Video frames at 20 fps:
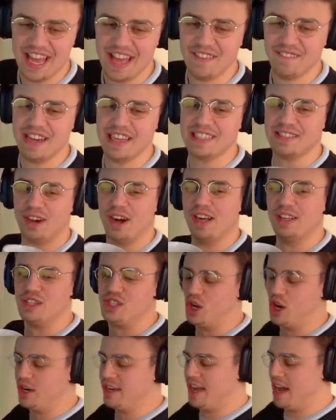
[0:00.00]
Was, soll's?
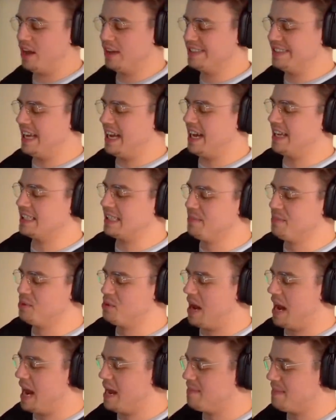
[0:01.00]
Schön hier aus der. Es gibt nur
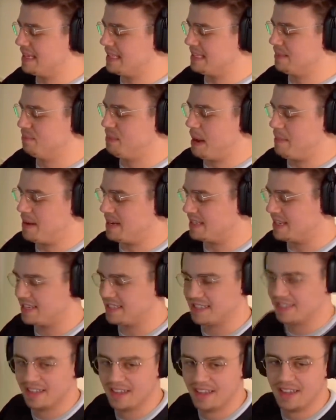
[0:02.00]
einen besten Papa-Tasse.
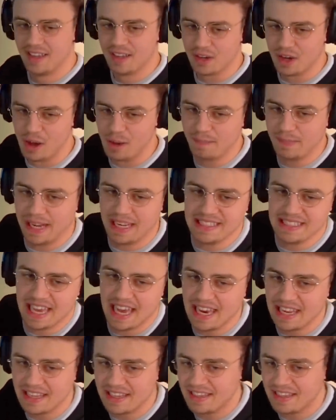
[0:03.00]
Komm, ganz ehrlich.